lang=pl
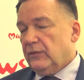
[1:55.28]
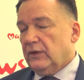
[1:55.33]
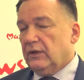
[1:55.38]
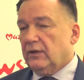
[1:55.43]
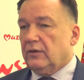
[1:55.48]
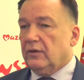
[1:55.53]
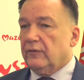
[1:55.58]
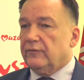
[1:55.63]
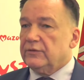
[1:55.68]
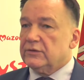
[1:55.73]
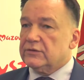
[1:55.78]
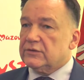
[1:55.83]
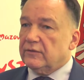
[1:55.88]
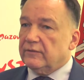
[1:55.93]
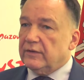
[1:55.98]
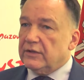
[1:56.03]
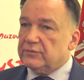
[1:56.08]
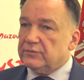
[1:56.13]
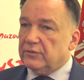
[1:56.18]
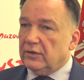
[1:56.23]
Tylko
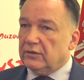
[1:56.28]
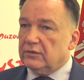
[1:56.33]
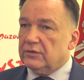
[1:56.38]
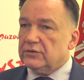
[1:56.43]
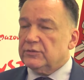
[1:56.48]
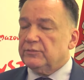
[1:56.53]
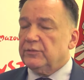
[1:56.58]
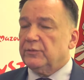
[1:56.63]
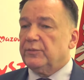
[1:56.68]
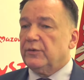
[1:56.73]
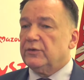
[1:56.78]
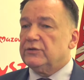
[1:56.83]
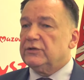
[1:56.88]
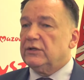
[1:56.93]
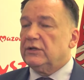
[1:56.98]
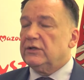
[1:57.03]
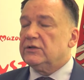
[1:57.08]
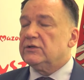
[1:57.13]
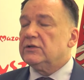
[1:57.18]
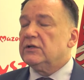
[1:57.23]
wnioskowaliśmy o to, żeby
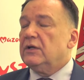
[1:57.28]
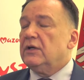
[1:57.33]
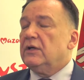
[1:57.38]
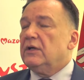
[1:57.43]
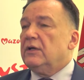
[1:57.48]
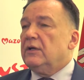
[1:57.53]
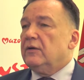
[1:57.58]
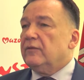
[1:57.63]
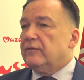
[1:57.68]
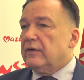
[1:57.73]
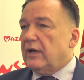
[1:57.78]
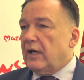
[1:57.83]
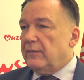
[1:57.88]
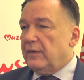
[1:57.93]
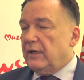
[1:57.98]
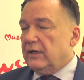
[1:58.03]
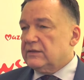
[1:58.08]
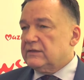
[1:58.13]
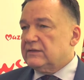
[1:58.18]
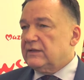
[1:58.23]
podzielić w
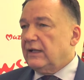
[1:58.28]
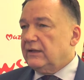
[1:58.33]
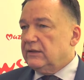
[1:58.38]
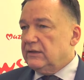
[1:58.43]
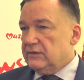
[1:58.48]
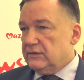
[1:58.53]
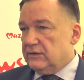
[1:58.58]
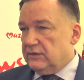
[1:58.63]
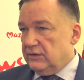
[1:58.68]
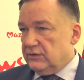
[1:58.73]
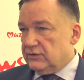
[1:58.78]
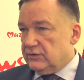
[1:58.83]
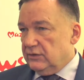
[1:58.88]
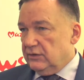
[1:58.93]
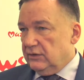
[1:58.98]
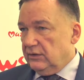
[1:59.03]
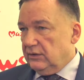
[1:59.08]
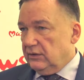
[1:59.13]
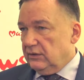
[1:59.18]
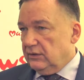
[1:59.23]
ramach
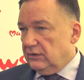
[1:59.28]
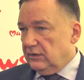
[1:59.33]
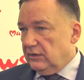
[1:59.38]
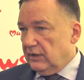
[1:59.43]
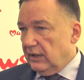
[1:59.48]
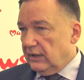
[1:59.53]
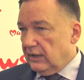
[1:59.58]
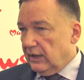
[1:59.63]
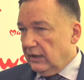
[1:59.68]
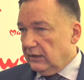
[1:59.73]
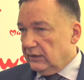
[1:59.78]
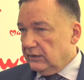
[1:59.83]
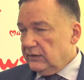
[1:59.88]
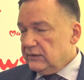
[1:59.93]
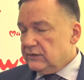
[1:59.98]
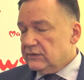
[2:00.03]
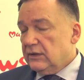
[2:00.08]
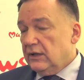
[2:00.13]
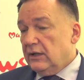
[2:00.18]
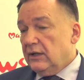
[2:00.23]
statystycznych
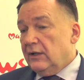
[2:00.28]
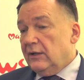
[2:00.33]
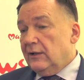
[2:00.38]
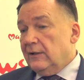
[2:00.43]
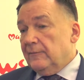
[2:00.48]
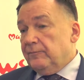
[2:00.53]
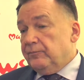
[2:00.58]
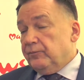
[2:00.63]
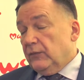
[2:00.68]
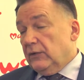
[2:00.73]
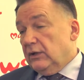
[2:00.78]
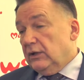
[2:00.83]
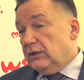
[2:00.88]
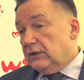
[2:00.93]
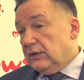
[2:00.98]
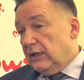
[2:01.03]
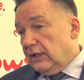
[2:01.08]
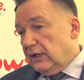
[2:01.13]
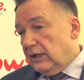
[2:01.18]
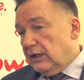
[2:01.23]
analiz i
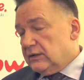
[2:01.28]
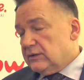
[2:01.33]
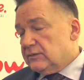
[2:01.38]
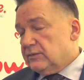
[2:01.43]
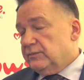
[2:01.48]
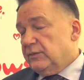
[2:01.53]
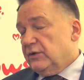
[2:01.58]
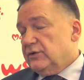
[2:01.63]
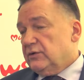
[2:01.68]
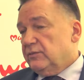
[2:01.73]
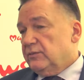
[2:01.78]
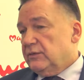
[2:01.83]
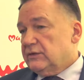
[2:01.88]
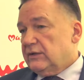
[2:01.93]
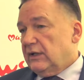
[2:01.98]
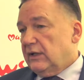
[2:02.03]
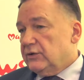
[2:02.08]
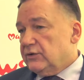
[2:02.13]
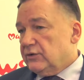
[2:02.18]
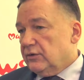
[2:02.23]
teraz będziemy
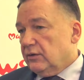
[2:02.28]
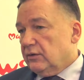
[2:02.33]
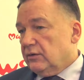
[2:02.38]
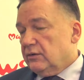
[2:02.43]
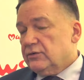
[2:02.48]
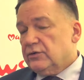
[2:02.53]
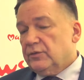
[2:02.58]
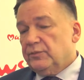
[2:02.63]
starali się o to,